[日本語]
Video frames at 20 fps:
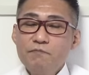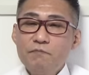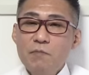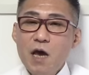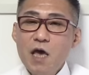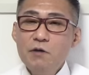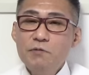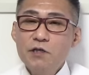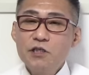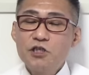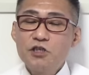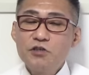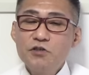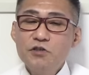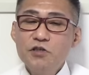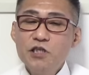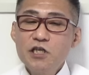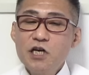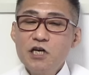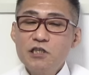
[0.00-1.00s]
前は
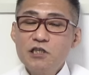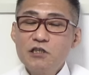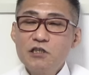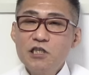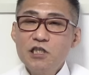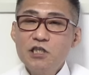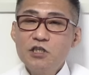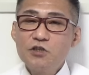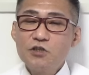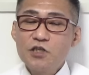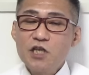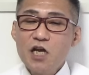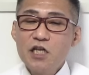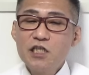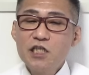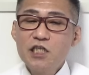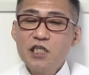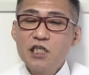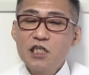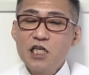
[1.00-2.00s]
12月23
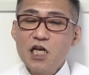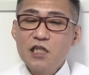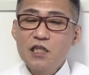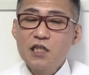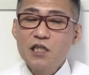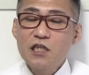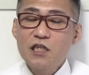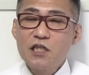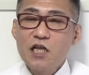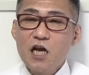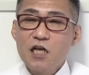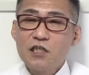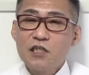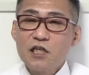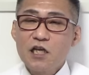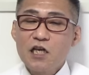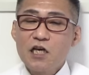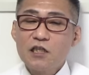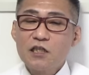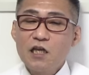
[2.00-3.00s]
日だったん
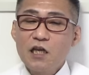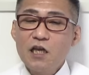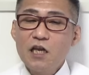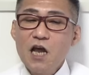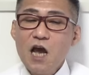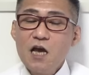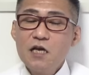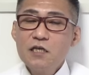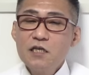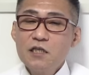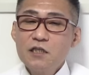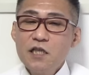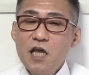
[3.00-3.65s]
じゃなかったっけな。